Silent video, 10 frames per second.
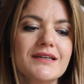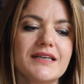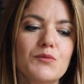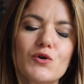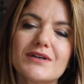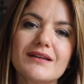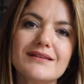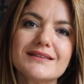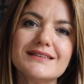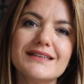
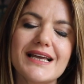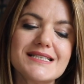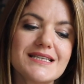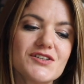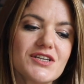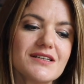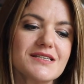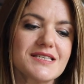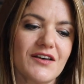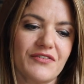demokratların
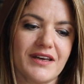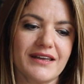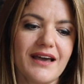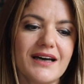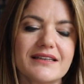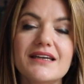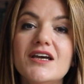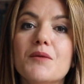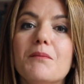ezici zaferi yani